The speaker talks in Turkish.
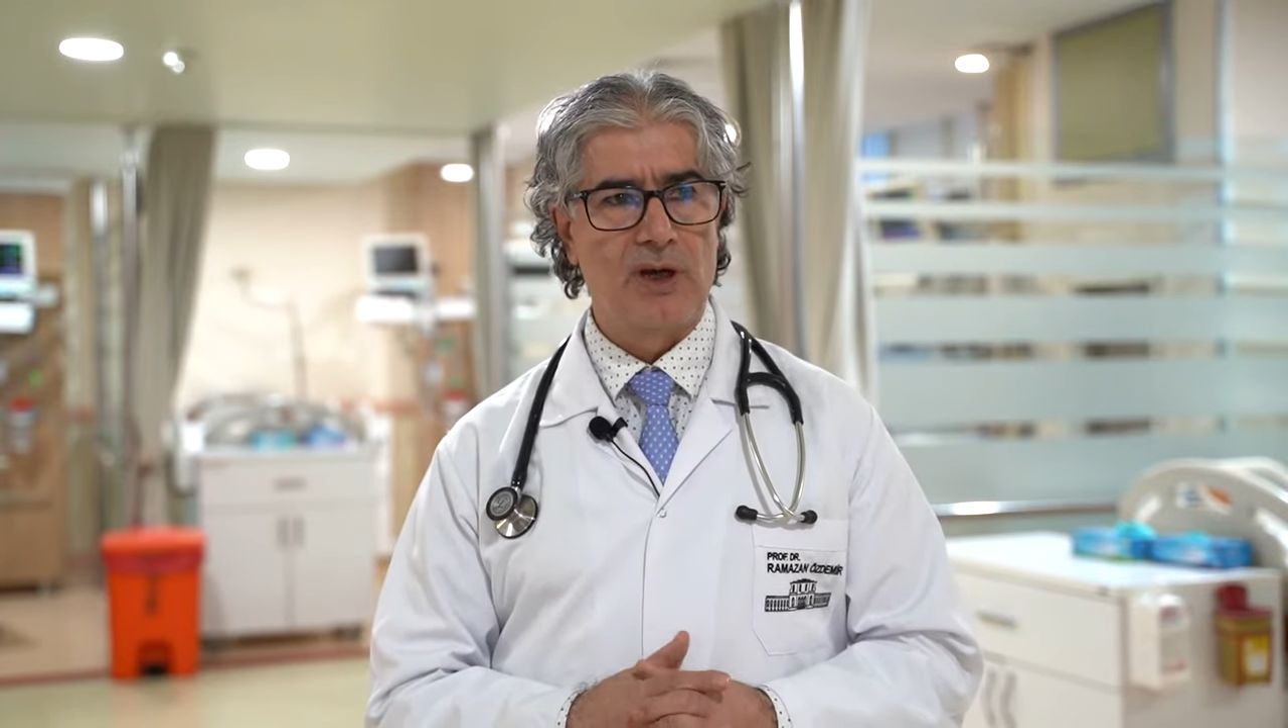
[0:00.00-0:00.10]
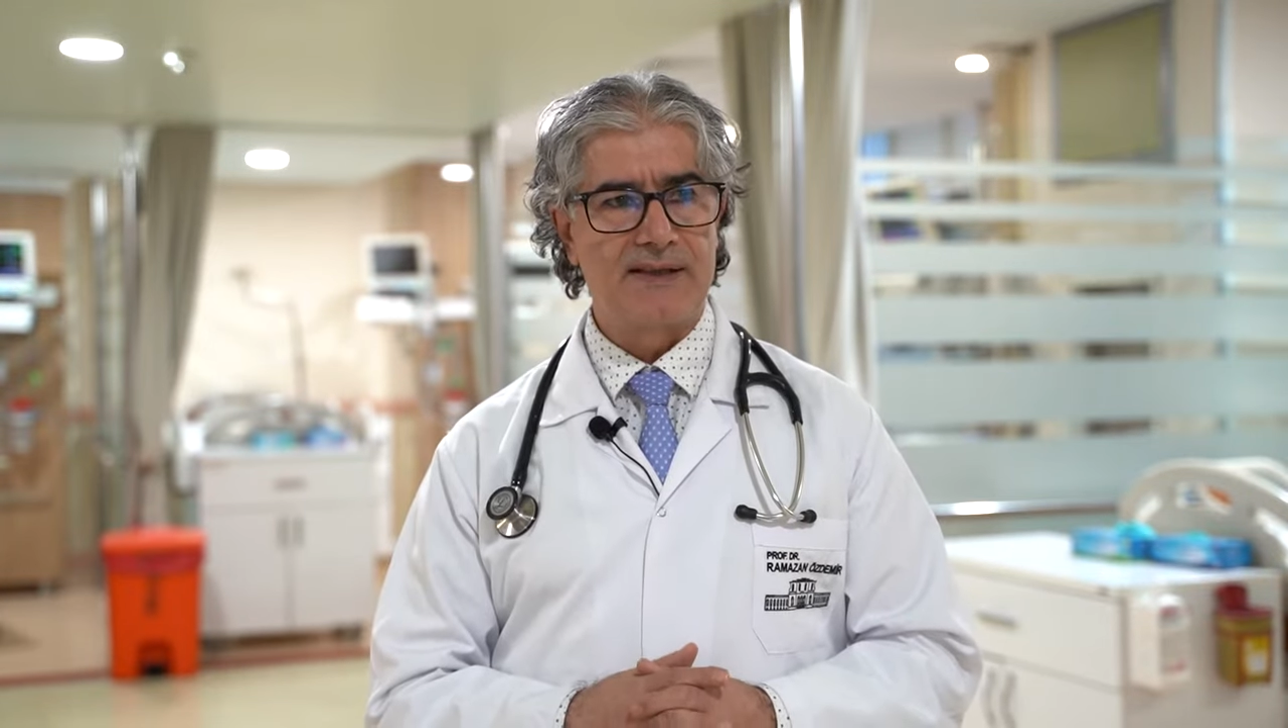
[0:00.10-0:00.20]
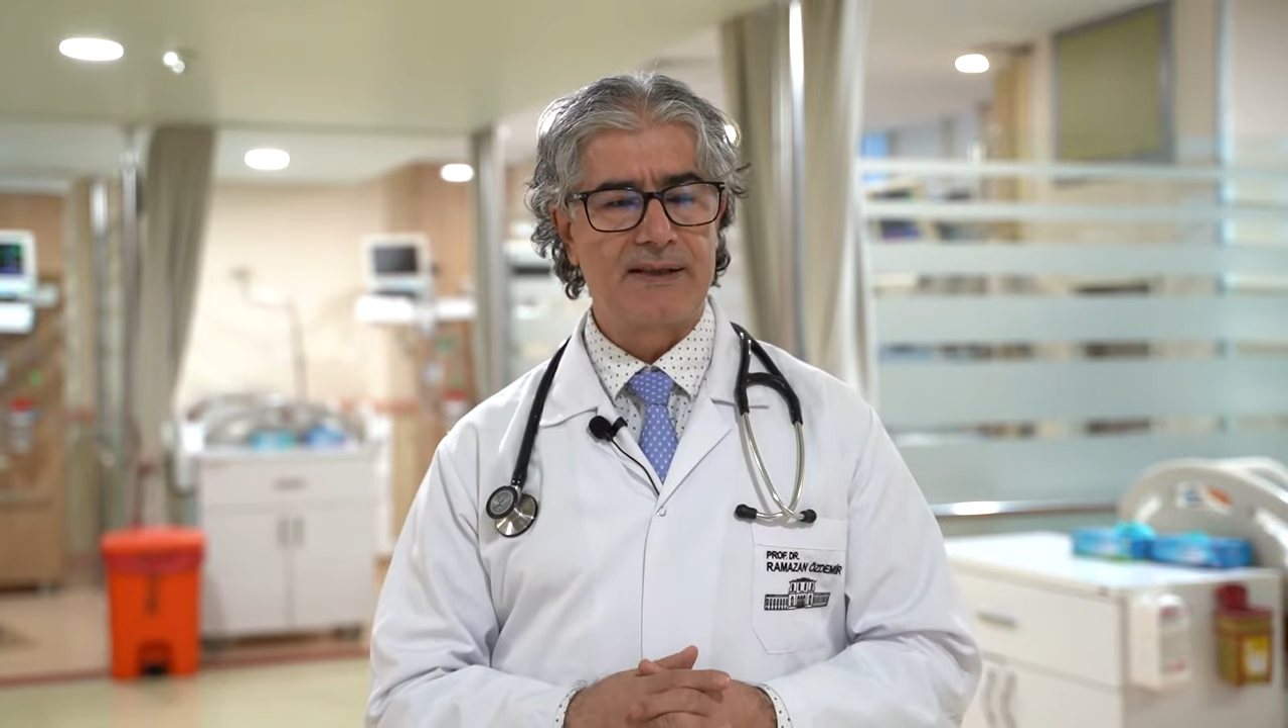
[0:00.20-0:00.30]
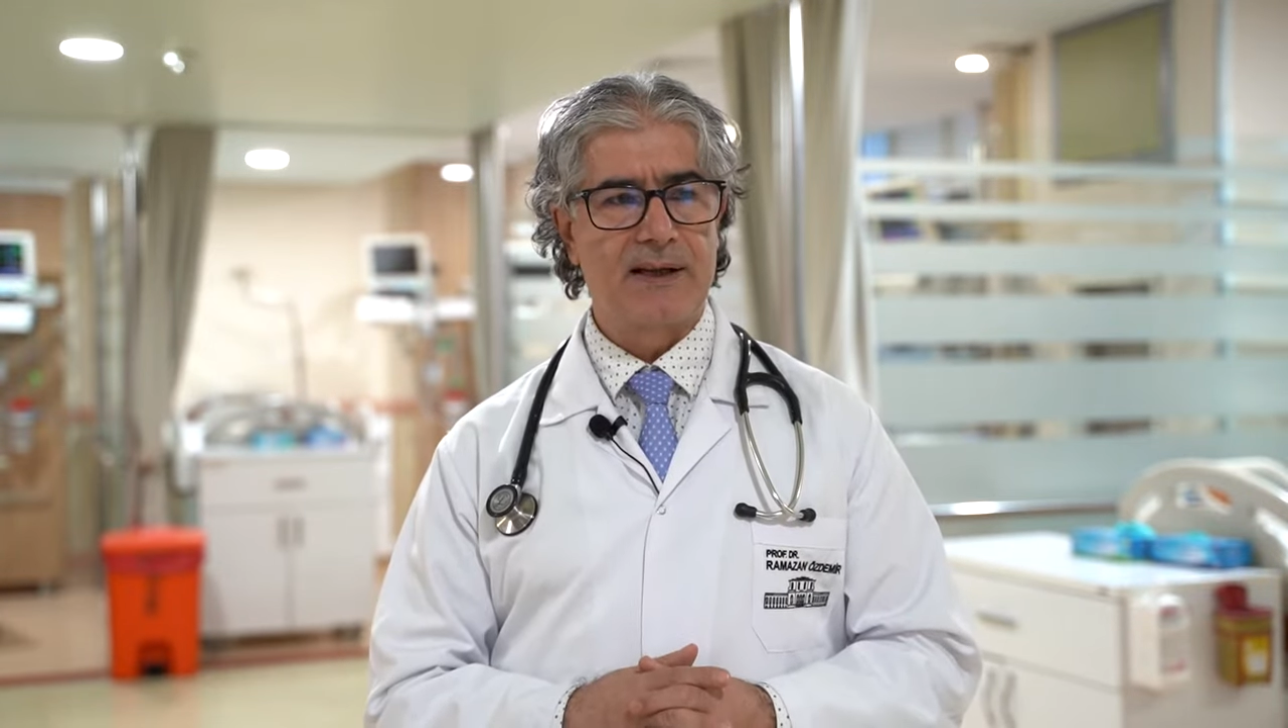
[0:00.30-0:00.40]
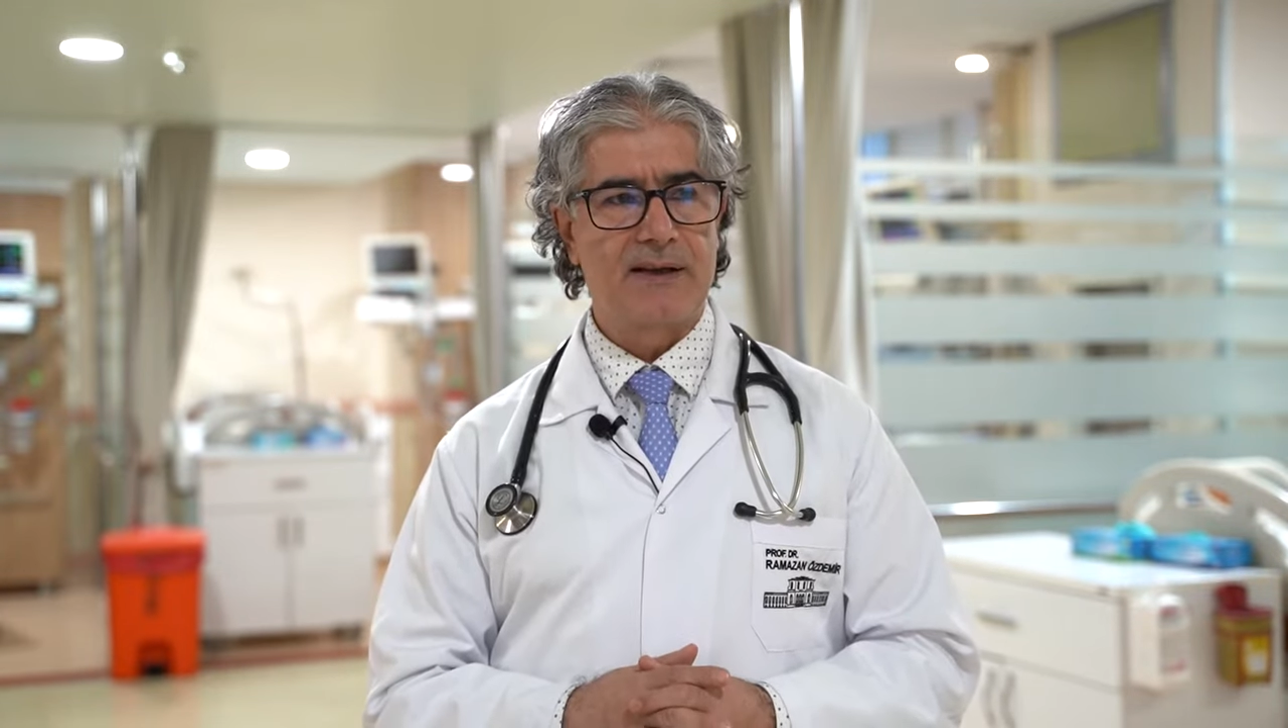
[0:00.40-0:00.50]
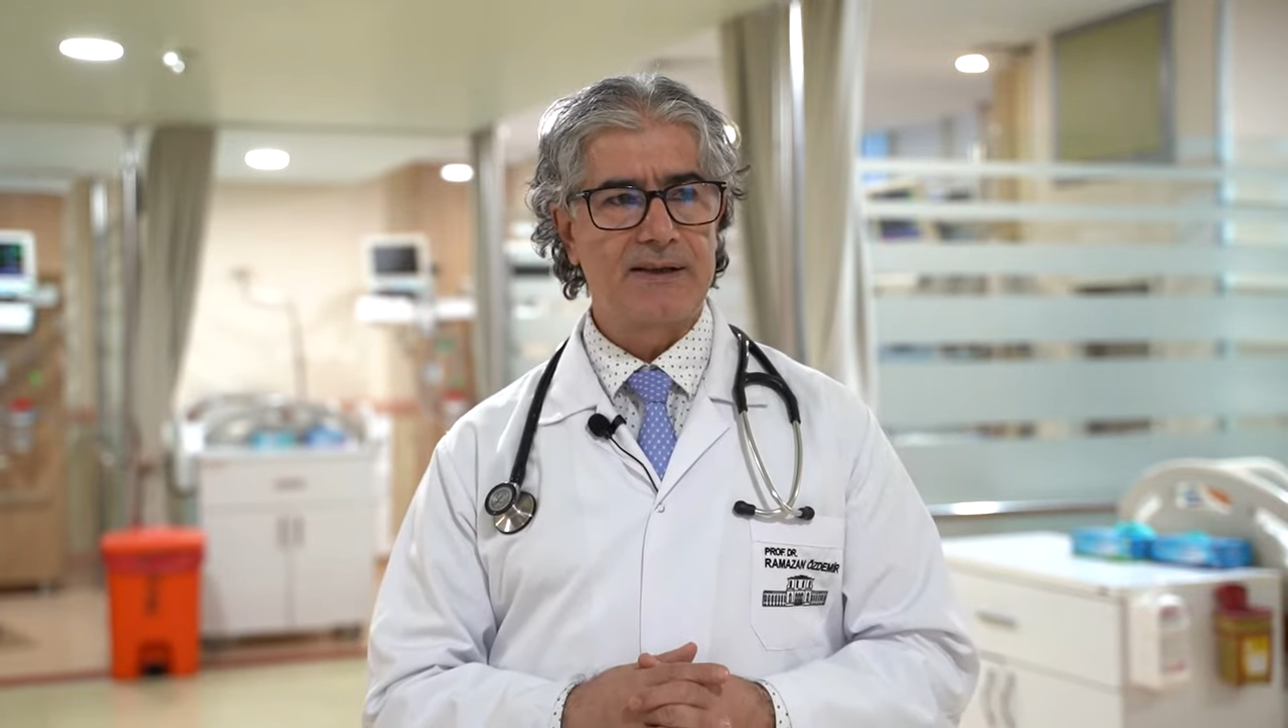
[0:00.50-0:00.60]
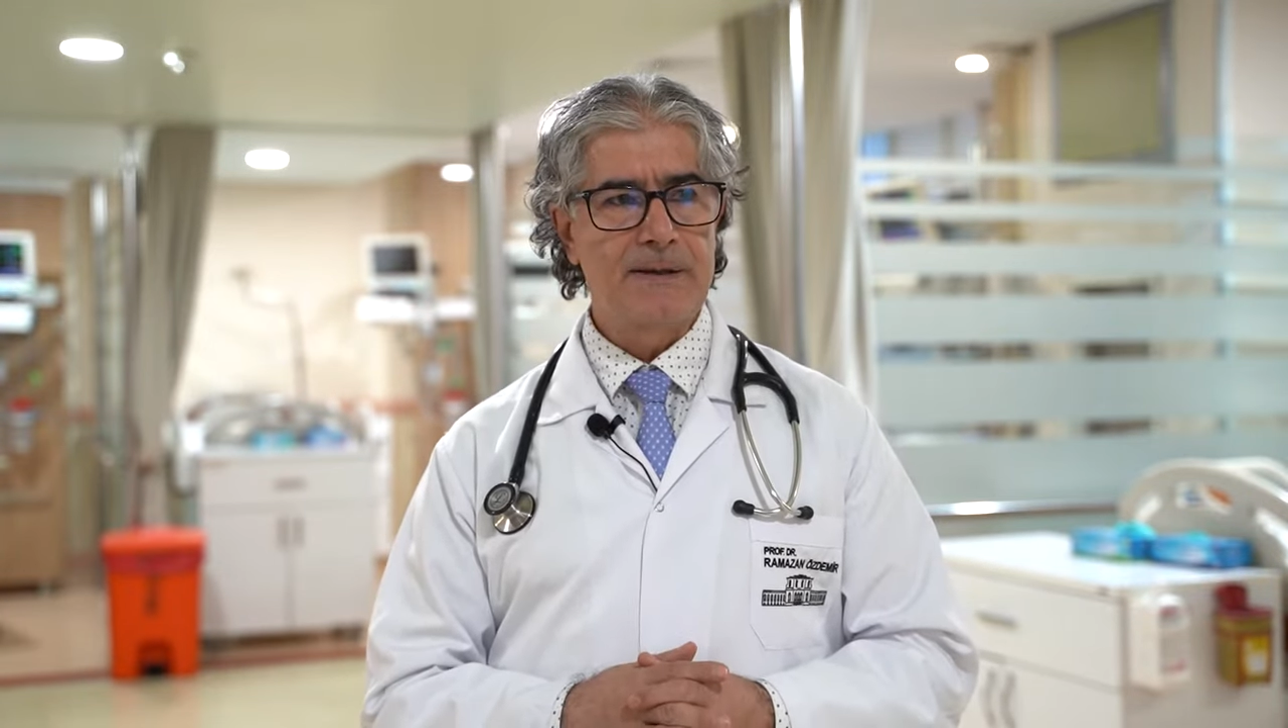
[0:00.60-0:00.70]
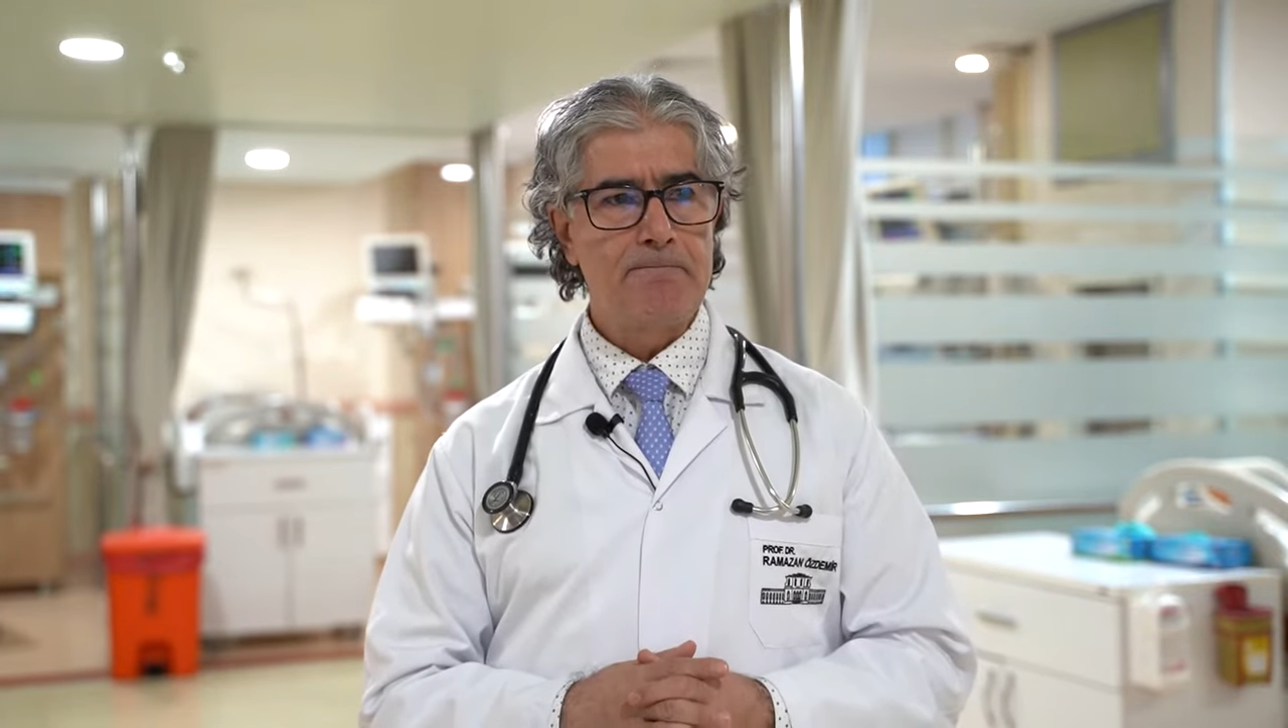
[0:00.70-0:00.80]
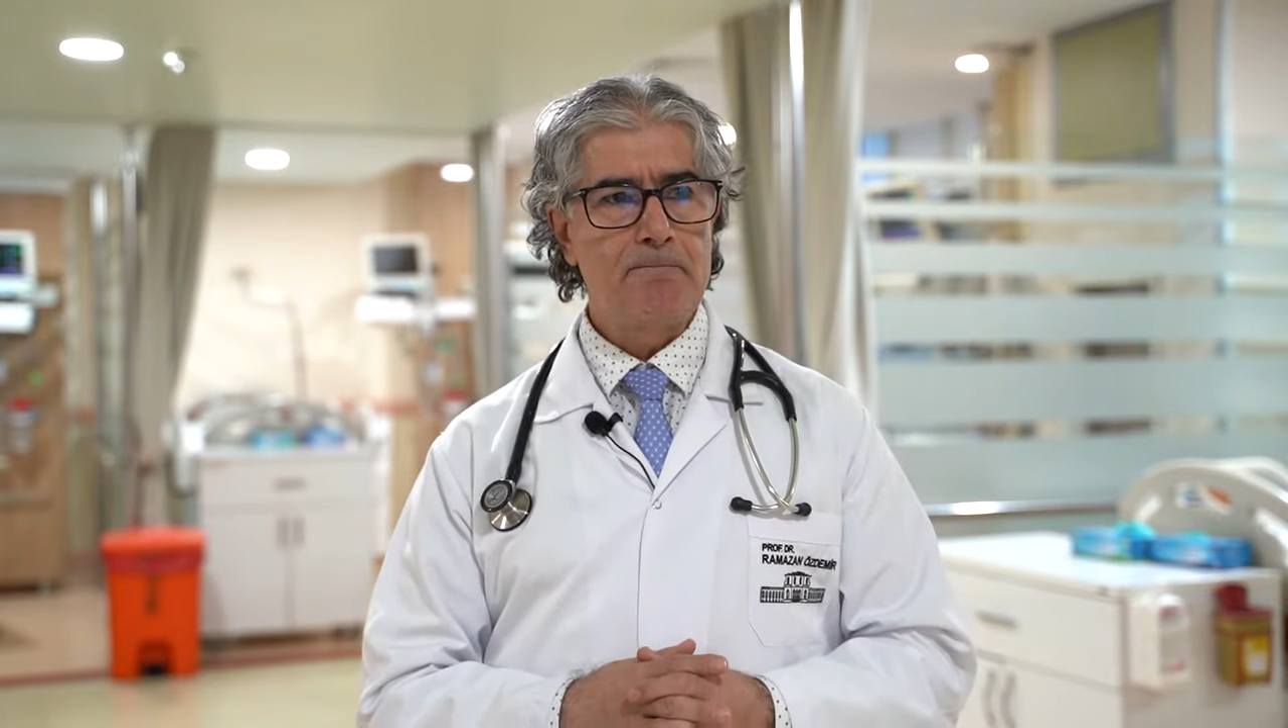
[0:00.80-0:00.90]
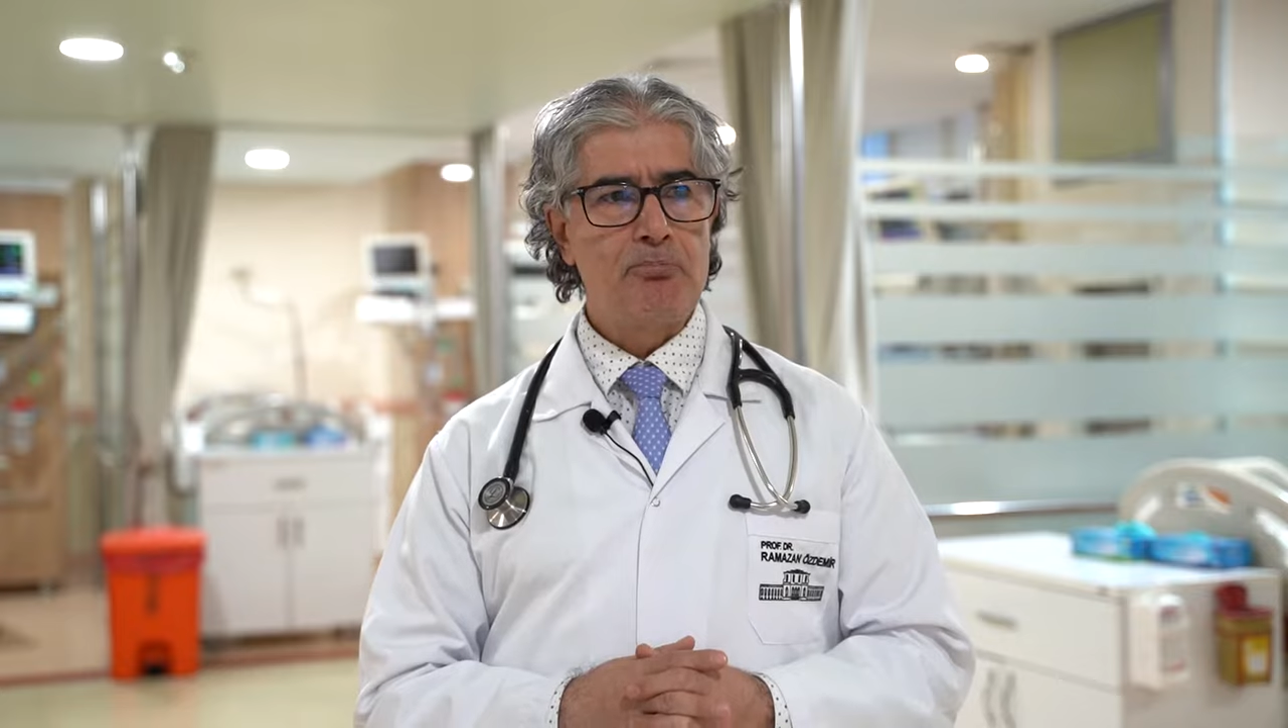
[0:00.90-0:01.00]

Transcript: hastalarda.